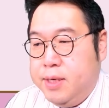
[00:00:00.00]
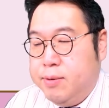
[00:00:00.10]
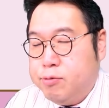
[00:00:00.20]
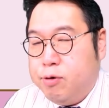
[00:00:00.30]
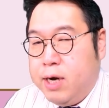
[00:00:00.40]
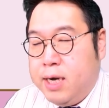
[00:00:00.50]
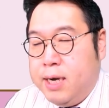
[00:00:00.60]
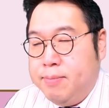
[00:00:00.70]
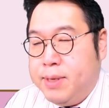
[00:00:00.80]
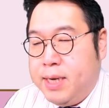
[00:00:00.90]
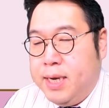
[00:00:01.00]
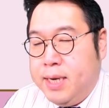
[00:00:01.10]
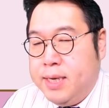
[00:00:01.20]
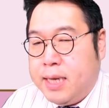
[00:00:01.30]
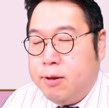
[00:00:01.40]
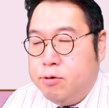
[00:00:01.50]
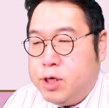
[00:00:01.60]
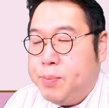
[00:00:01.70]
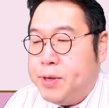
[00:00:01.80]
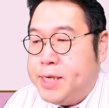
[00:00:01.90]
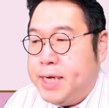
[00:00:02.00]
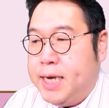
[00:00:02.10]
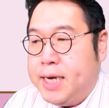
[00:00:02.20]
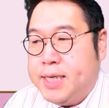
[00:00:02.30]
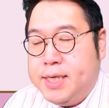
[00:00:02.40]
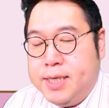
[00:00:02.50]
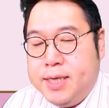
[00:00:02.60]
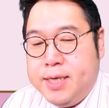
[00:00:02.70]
여러분과 함께 나눌 첫 번째 이야기는